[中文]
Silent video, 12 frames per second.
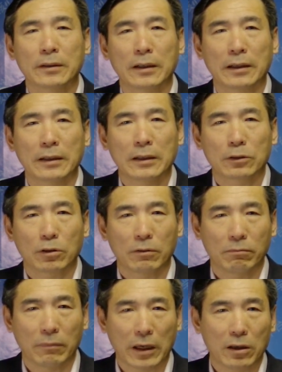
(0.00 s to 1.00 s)
啊，所以
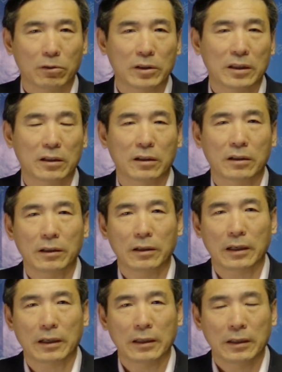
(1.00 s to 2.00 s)
没有一个人
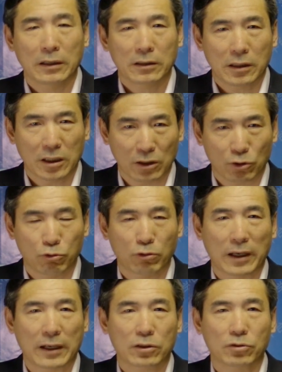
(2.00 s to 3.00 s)
啊挺
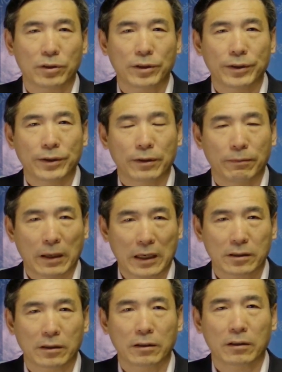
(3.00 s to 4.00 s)
出来说
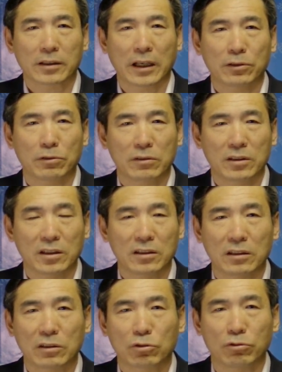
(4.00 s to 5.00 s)
马上要采取积
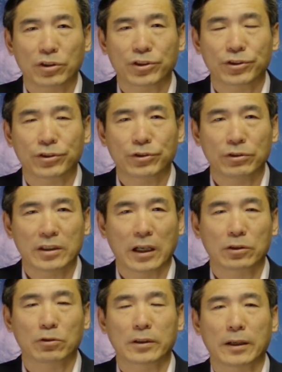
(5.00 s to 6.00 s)
极措施去
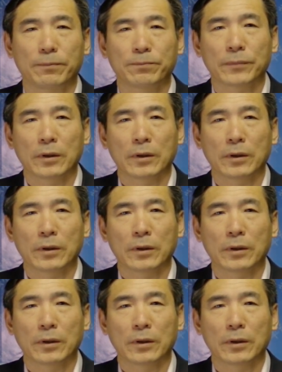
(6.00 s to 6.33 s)
抢救他，